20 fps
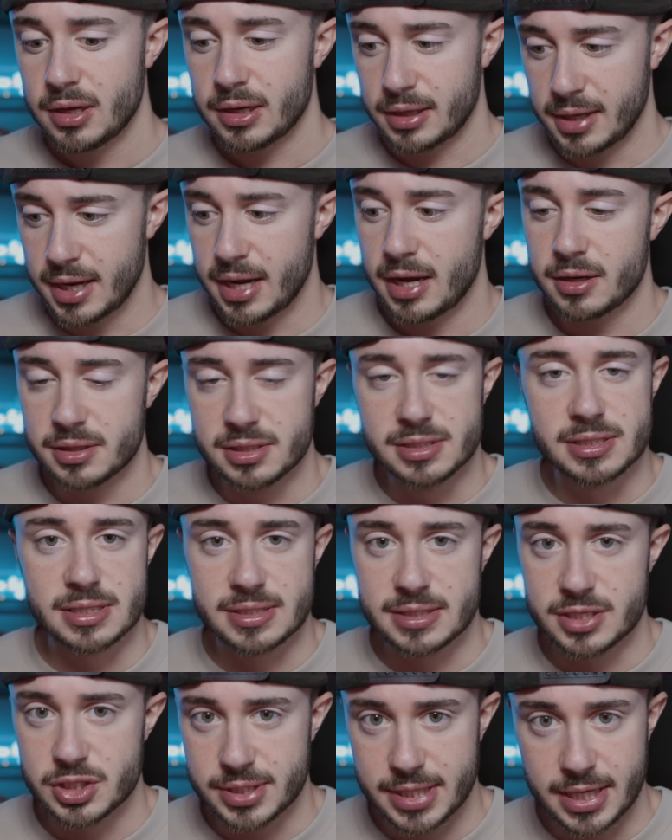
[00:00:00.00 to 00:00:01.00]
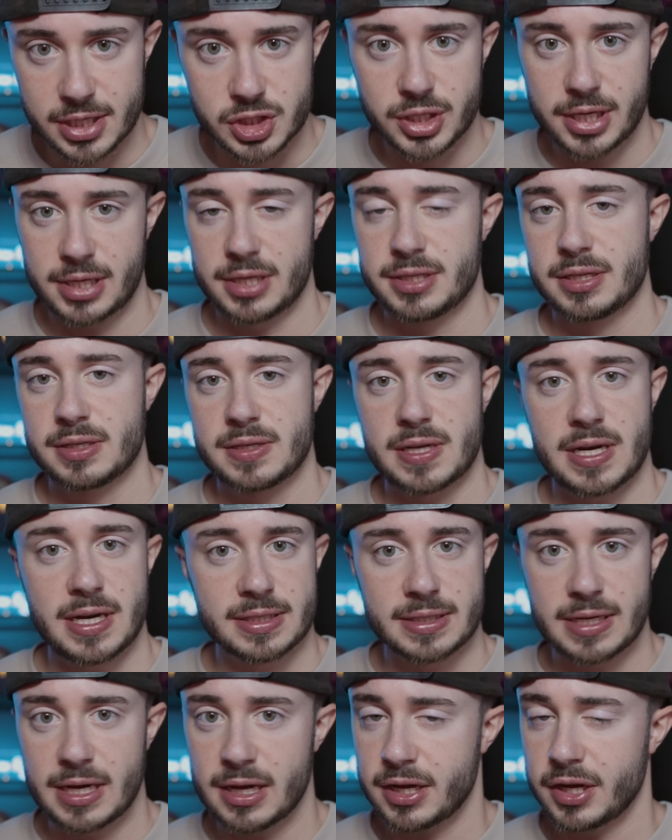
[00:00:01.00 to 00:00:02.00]
klar, es ist eine sehr schreckliche
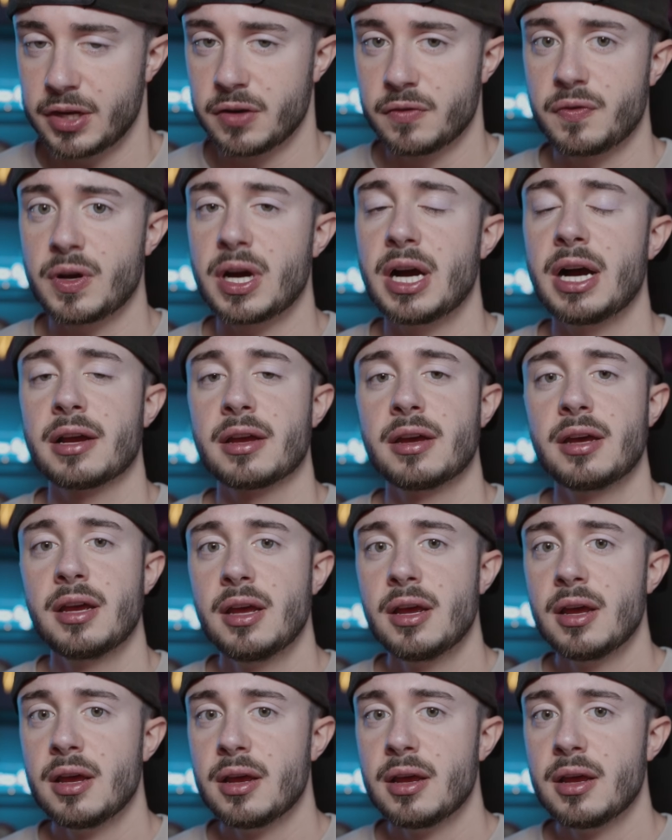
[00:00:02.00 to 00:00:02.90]
Tat, gar keine Frage,